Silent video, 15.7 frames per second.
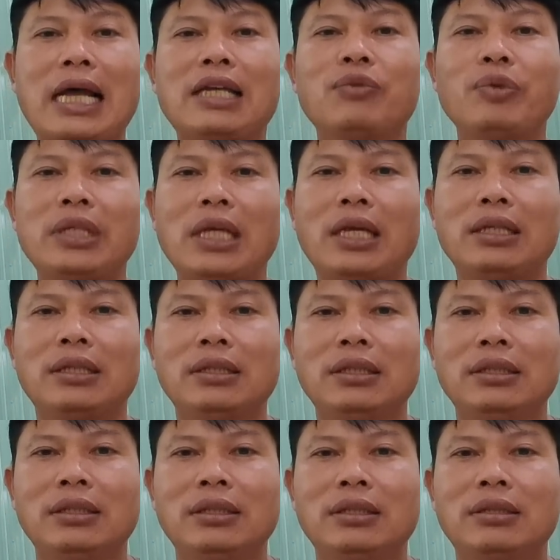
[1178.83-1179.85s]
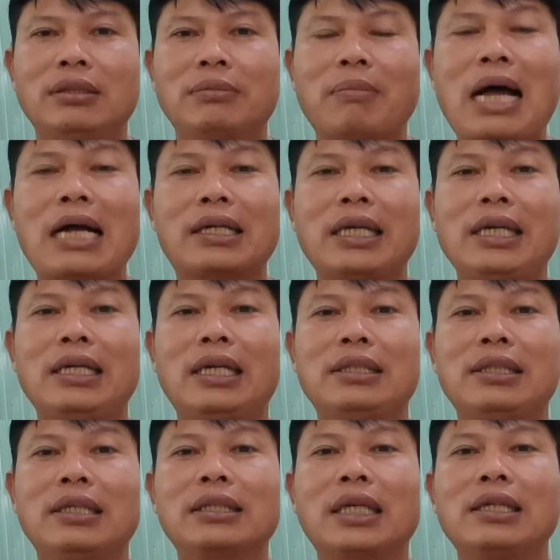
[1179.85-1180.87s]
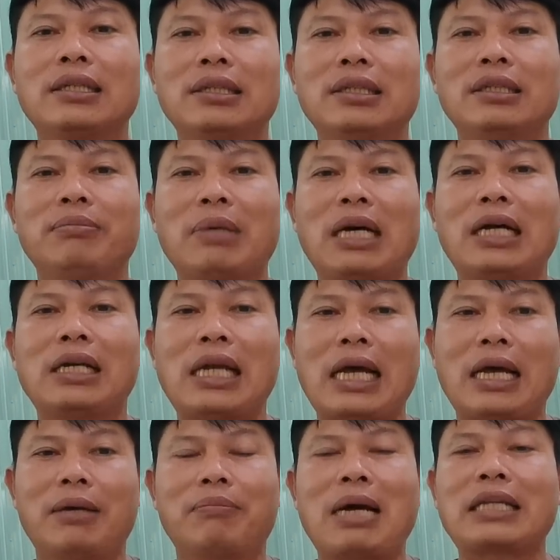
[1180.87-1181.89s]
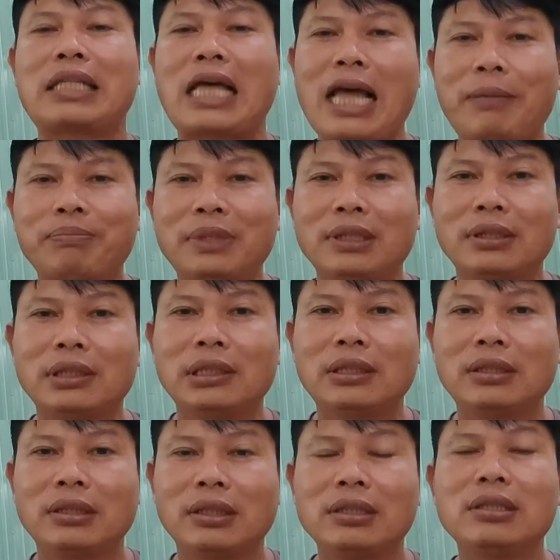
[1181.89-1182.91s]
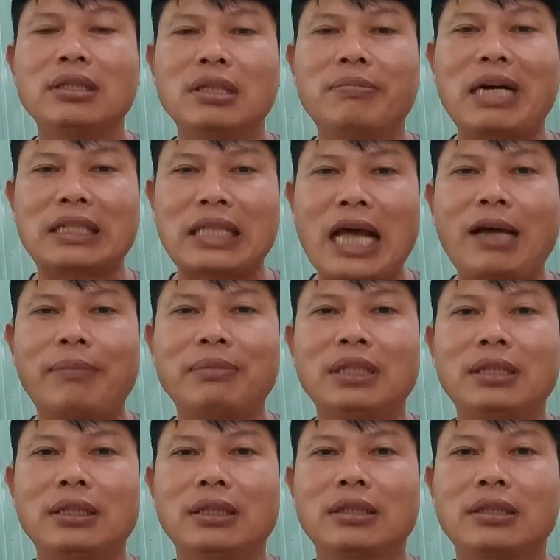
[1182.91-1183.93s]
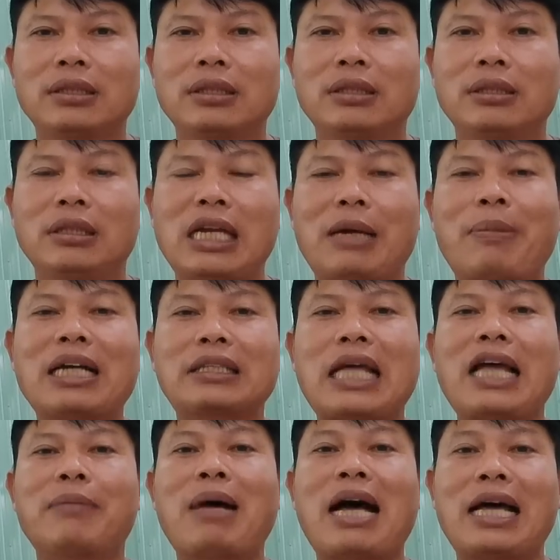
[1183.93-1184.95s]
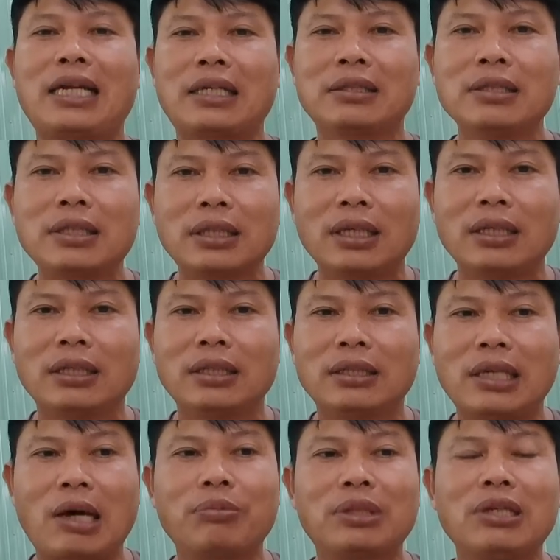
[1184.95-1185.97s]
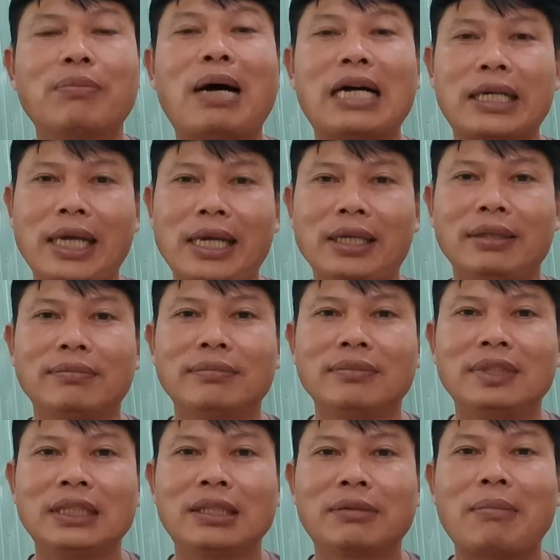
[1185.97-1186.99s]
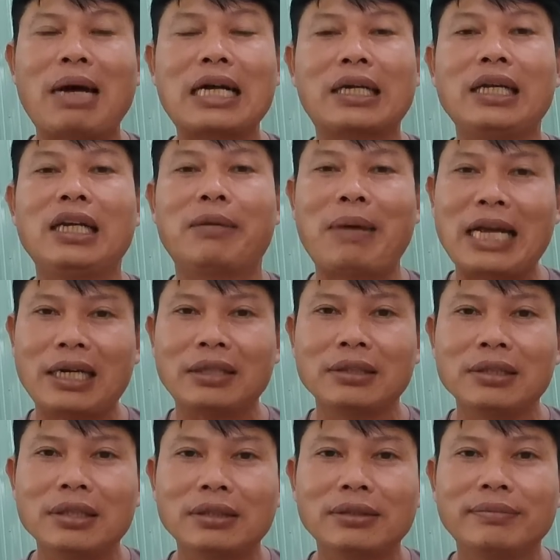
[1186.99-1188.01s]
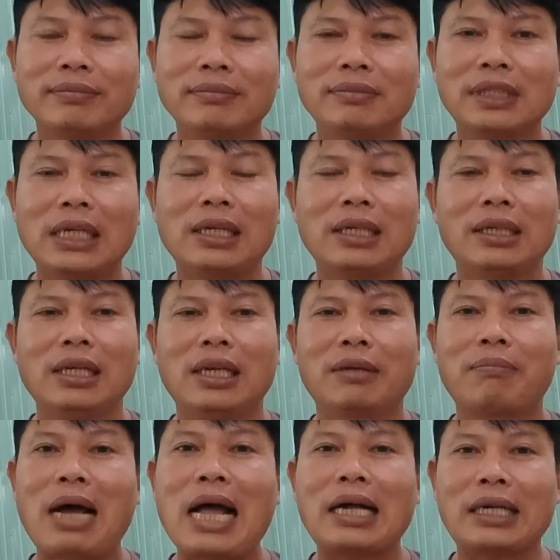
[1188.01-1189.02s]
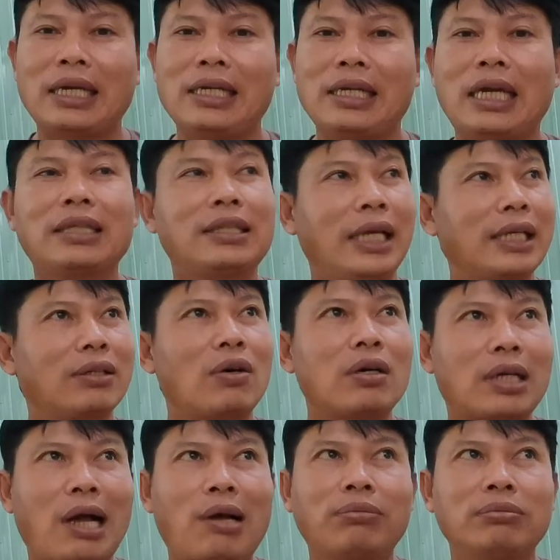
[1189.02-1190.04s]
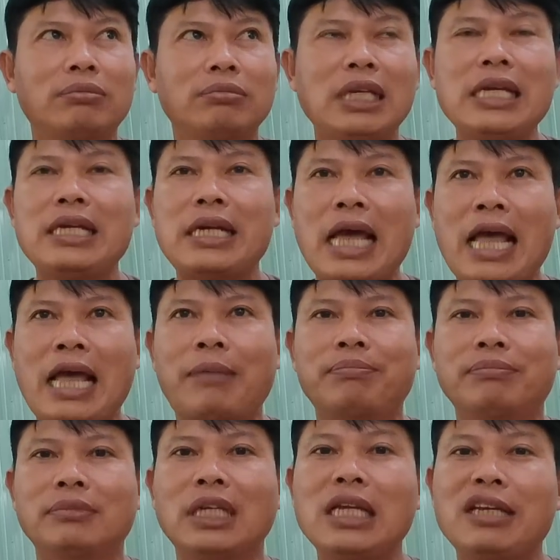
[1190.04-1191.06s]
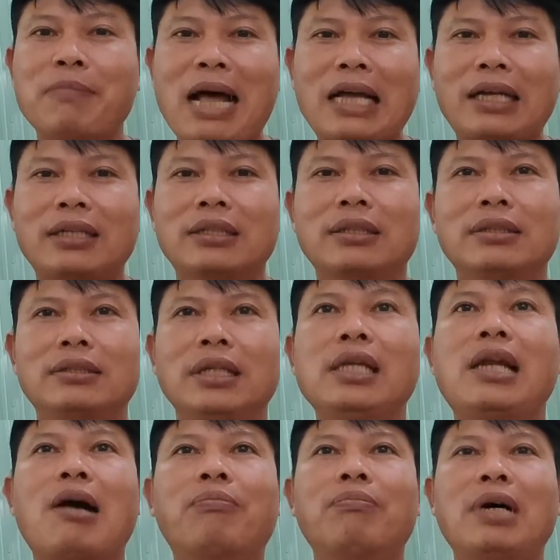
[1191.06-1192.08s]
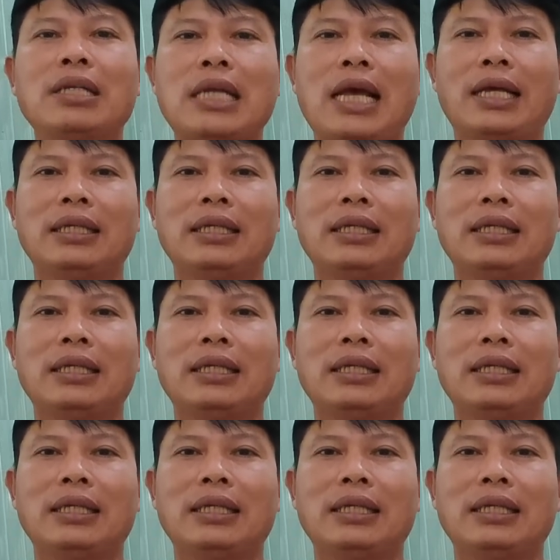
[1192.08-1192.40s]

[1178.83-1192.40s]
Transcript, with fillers: Ba kỳ là những cái người mà là mặt thám đó. Những người mặt thám đó, là bắt tay ba đất nước đó, là ông kêu ba kỳ. Ba kỳ là ba đất nước đó. Ba kỳ anh thiệt có công, đi Nam, đi Bắc, đi Đông mới về, là đi mặt thám đó.